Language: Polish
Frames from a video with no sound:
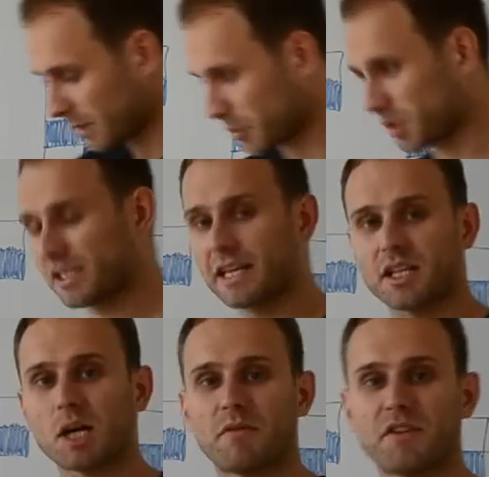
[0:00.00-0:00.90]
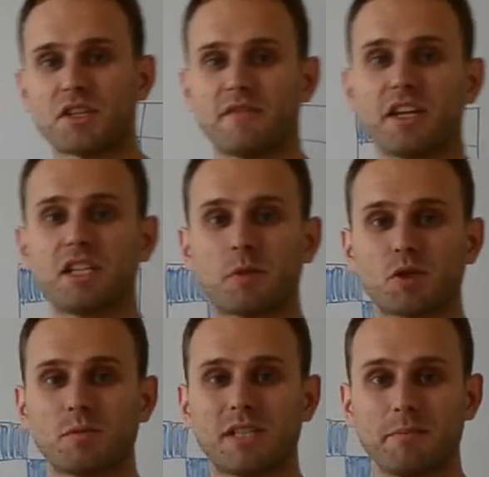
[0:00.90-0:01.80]
Pozostaje tylko powiedzieć, w jaki
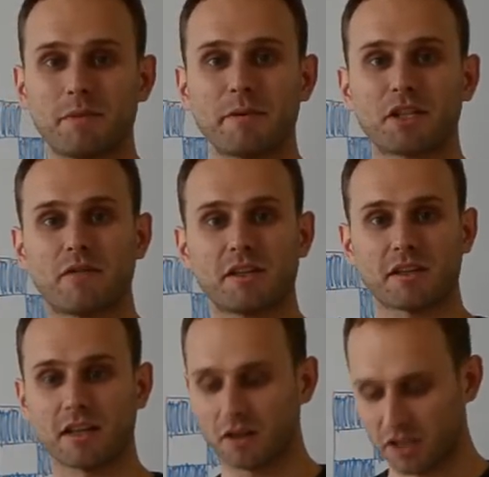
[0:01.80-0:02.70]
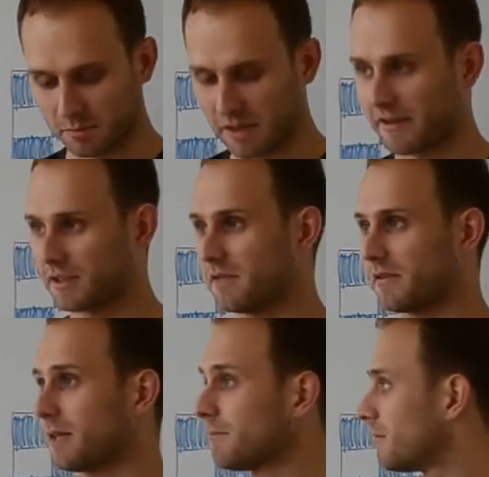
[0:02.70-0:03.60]
sposób zaimplementować ten algorytm
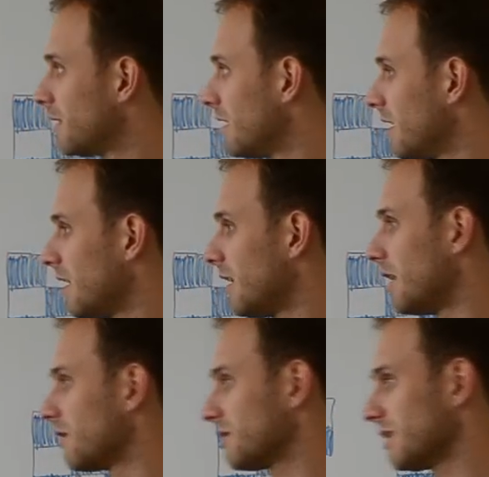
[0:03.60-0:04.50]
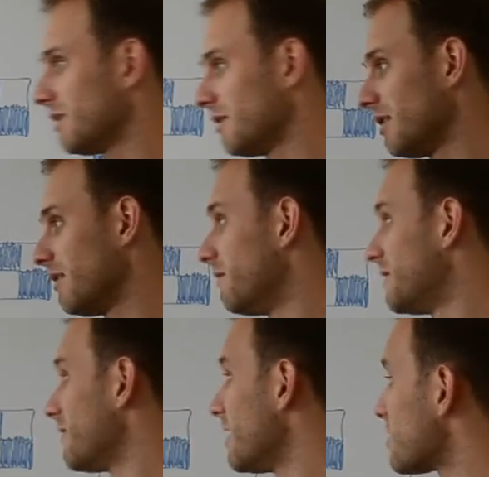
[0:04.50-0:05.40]
efektywnie. To y, w
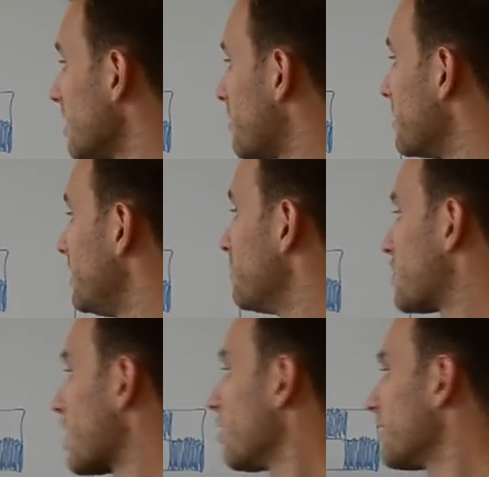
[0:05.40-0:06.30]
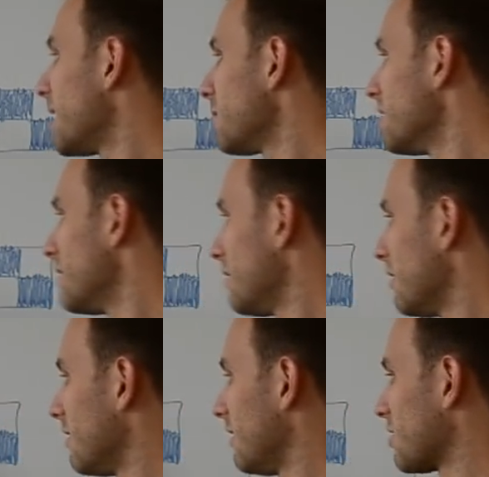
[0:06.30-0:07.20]
zewnętrznej pętli przeglądamy
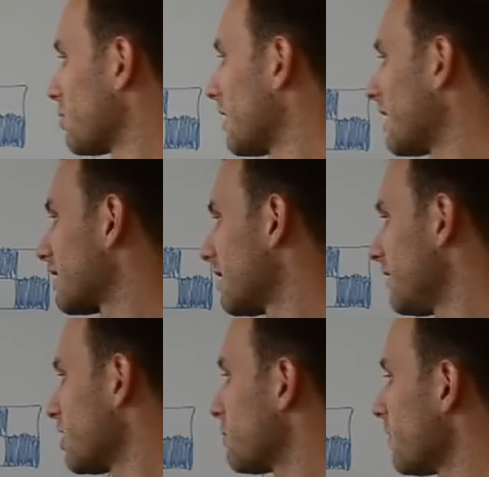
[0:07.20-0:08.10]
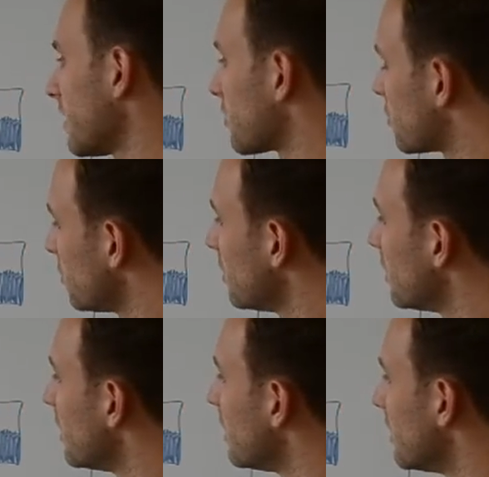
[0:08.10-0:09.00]
naszą kartkę wiersz po wierszu
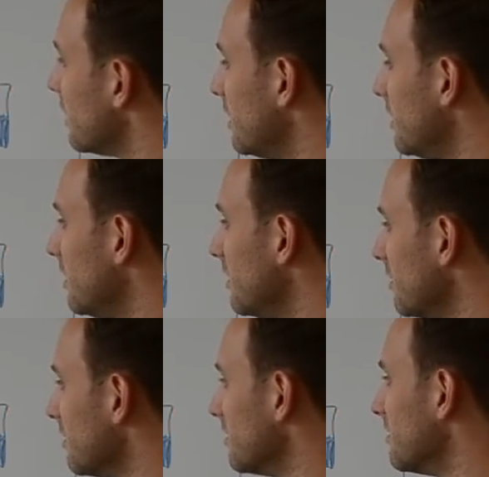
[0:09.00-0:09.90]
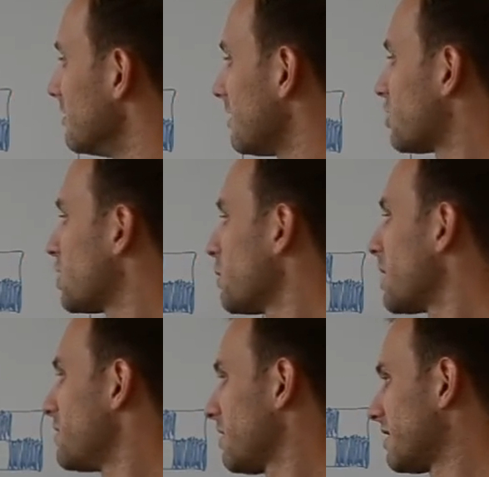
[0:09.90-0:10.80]
i
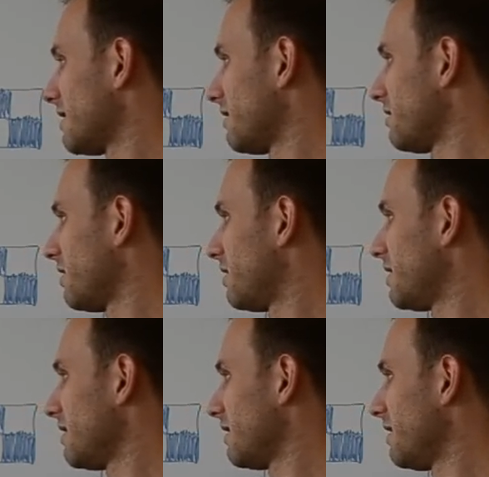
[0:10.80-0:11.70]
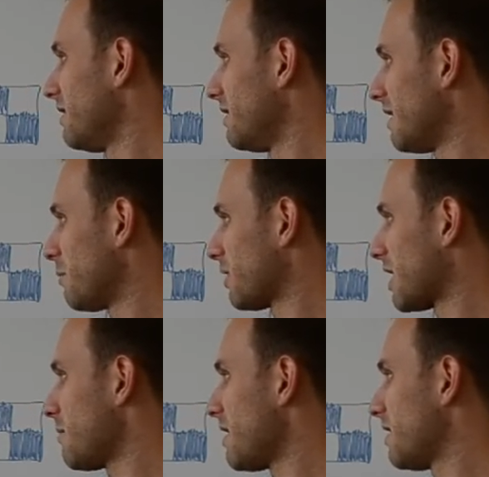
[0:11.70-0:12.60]
zatrzymujemy się, gdy, gdy, gdy,
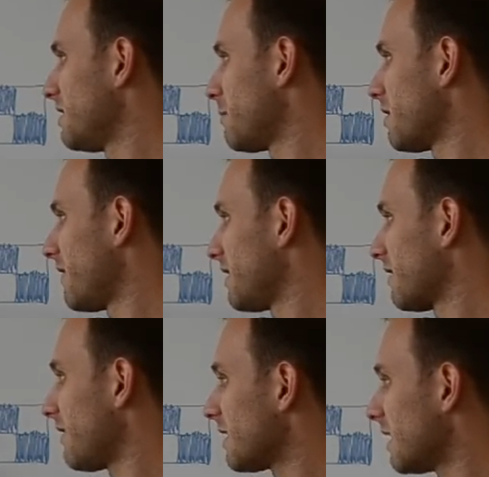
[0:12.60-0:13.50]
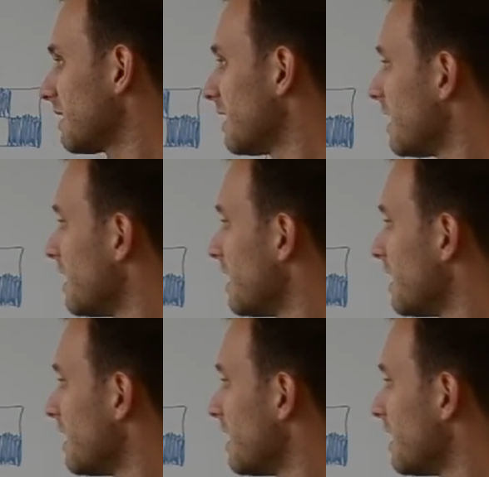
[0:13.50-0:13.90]
napotkamy jakiś zamalowany kwadrat.